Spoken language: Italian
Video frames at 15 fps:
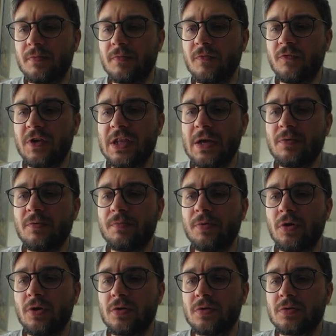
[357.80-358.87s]
Vediamo un
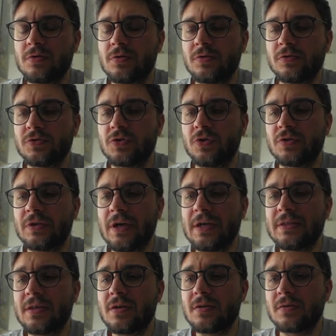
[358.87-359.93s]
po'.
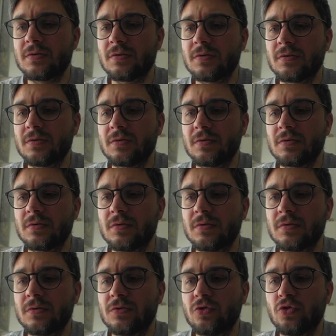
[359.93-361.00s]
Slottata.
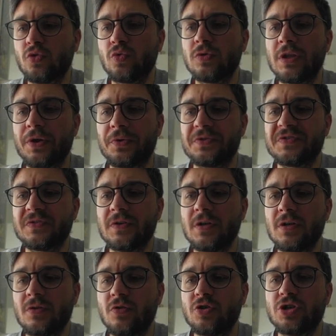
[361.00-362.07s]
Tutte rosse,
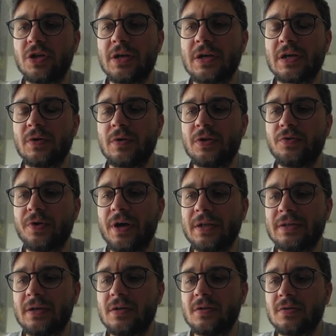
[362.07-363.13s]
non c'è neanche una
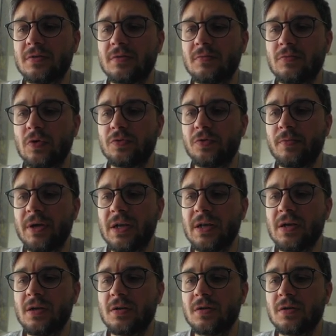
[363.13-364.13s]
dorata. Molto bene.